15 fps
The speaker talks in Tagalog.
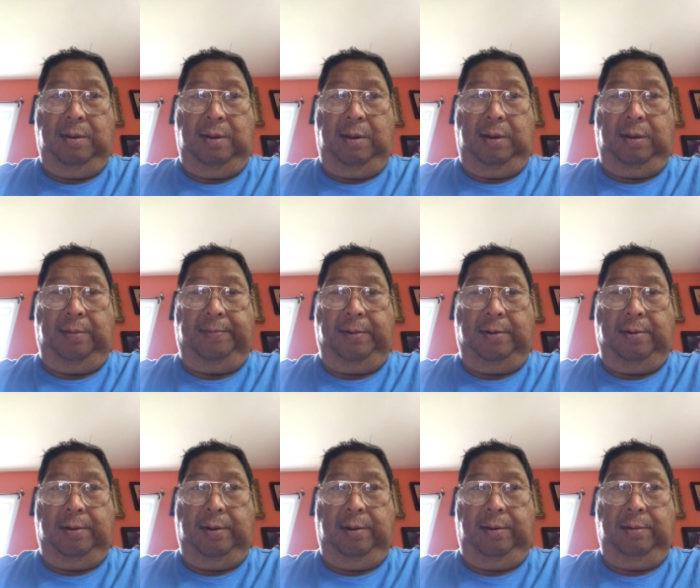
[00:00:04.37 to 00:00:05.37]
Ito po
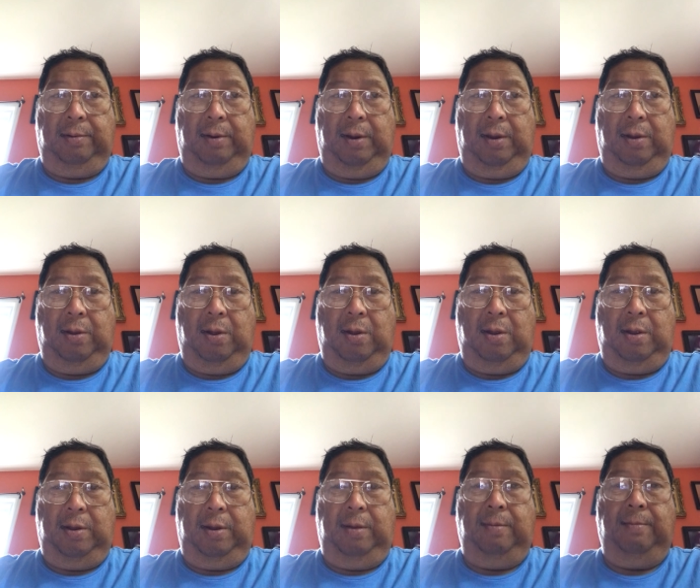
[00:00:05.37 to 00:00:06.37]
ang inyong
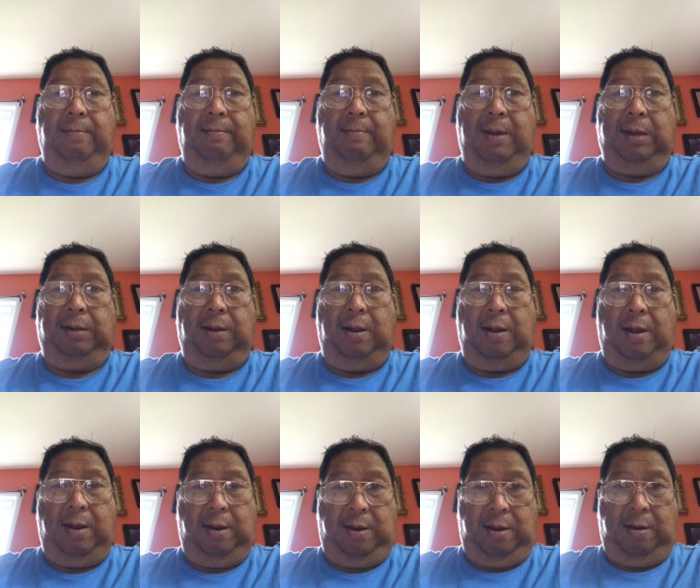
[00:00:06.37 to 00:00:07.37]
lingkod, Batang
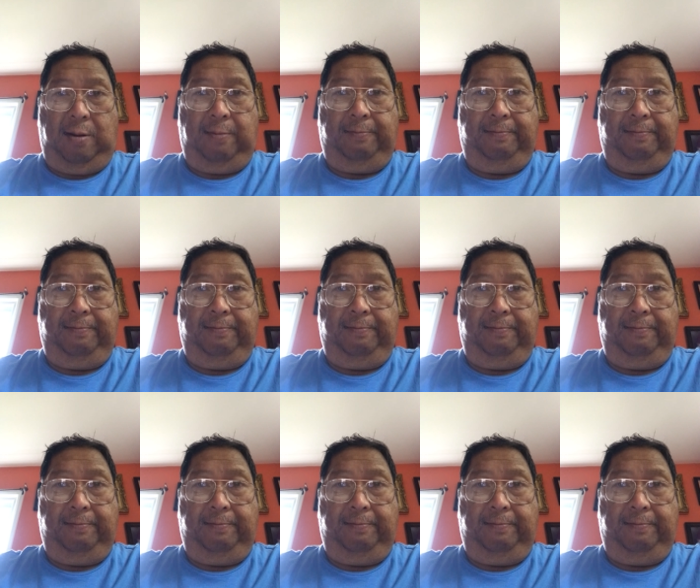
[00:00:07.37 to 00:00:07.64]
Kalye.